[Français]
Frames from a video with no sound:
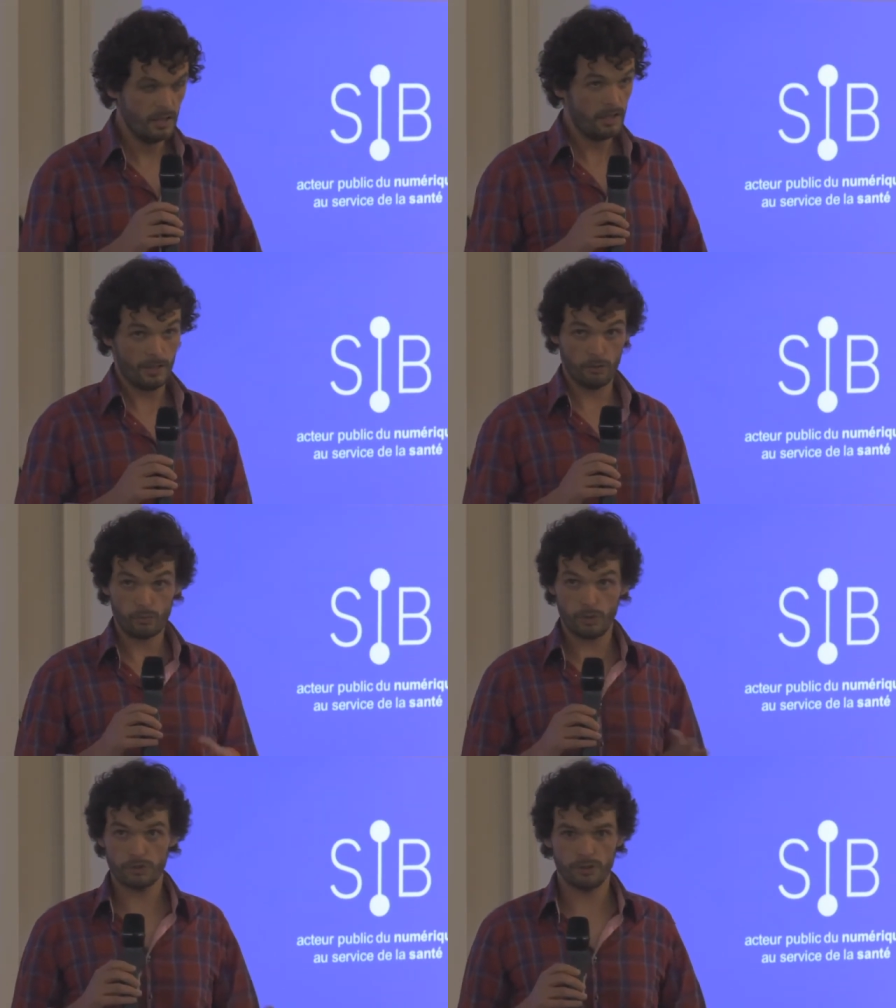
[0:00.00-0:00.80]
et
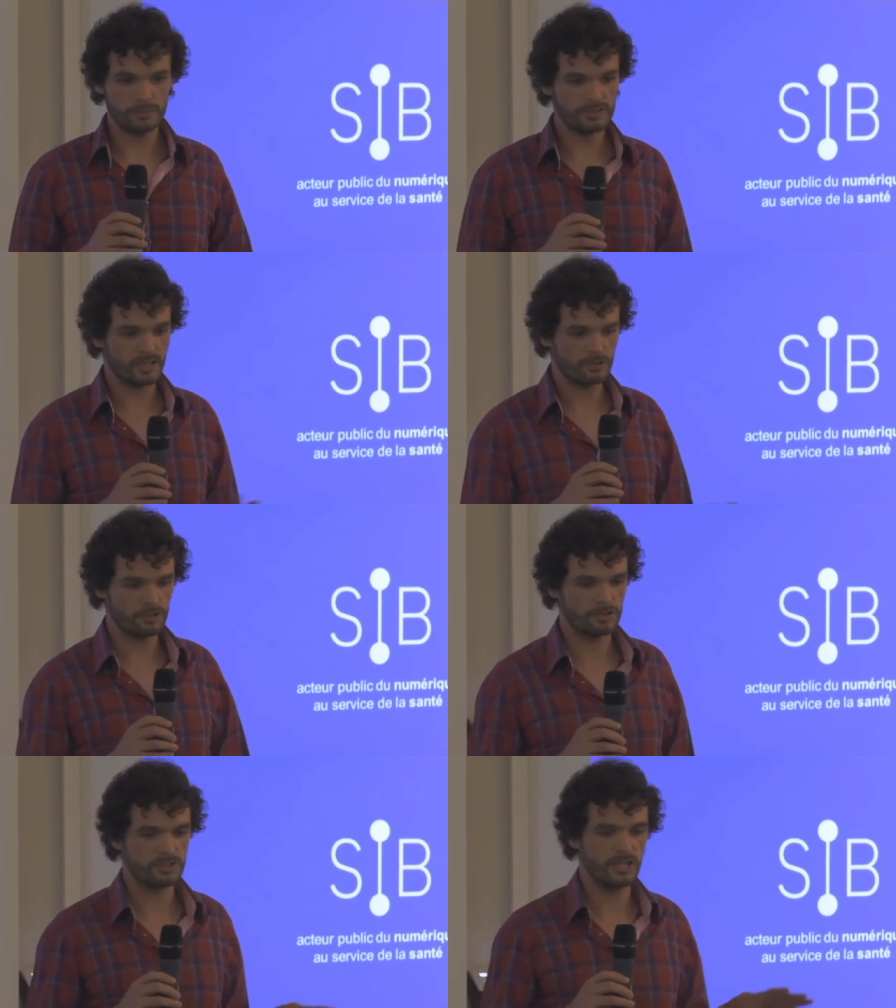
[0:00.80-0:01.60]
donc moi je suis
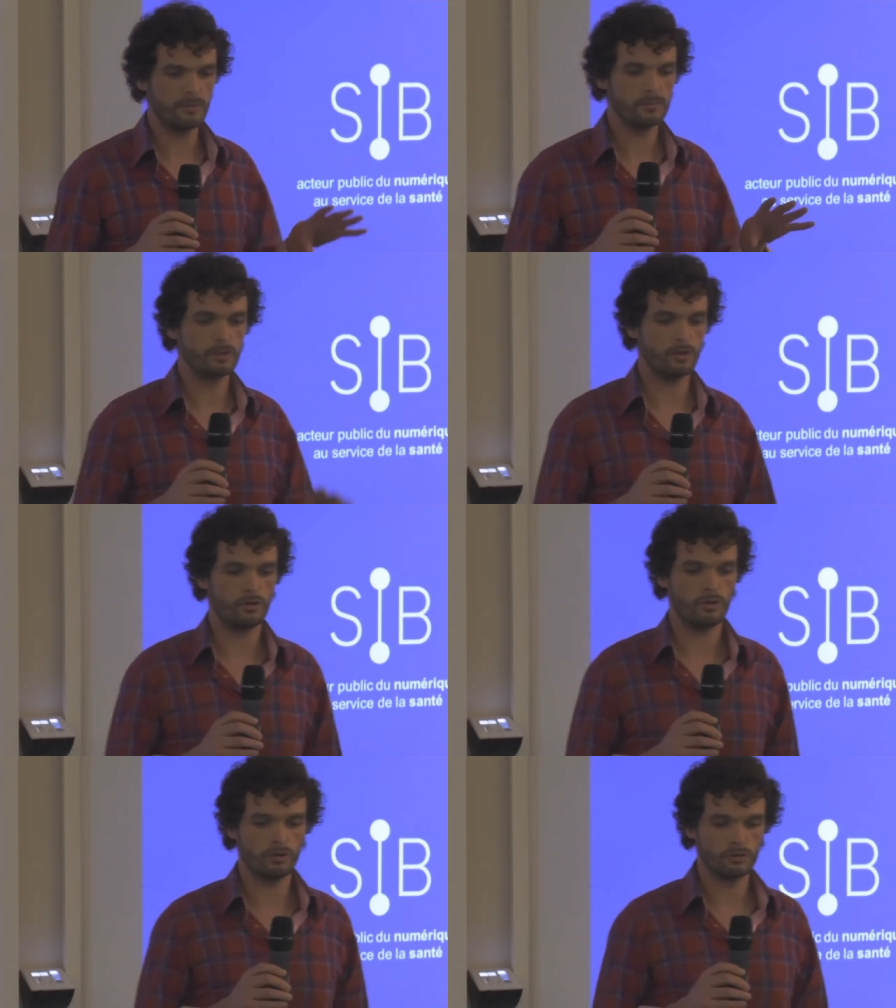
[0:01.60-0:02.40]
administrateur système
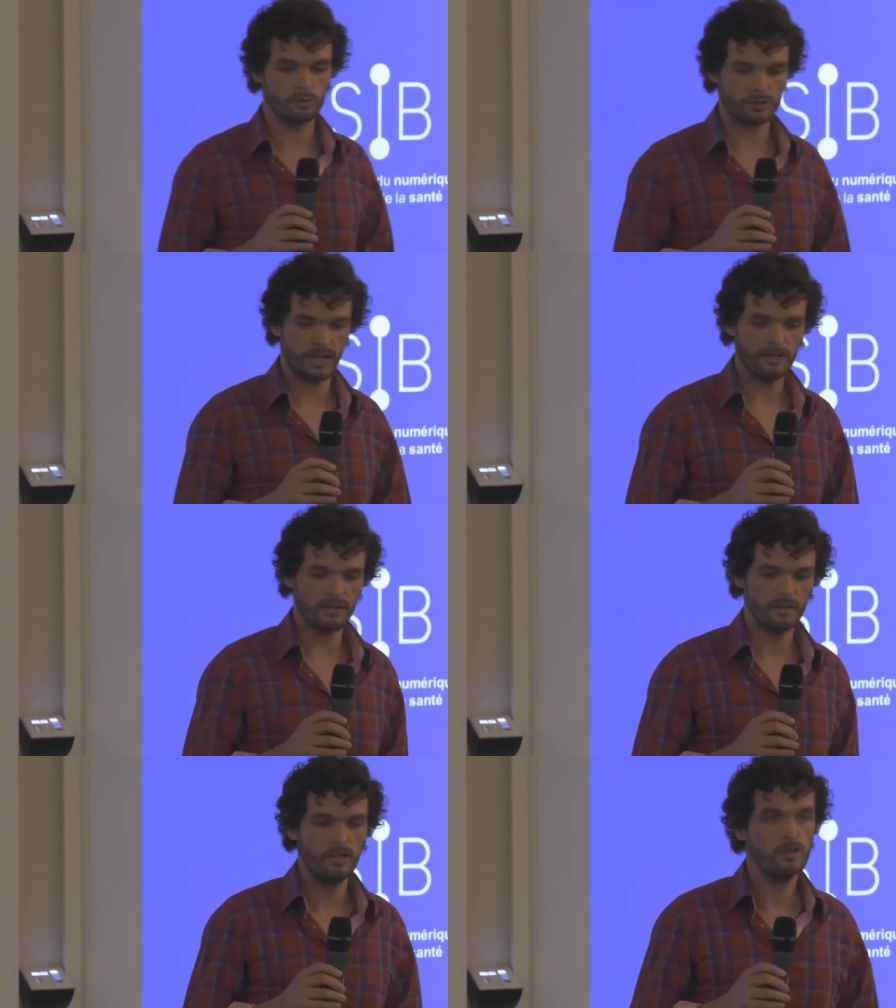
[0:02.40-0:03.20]
dans ce cadre.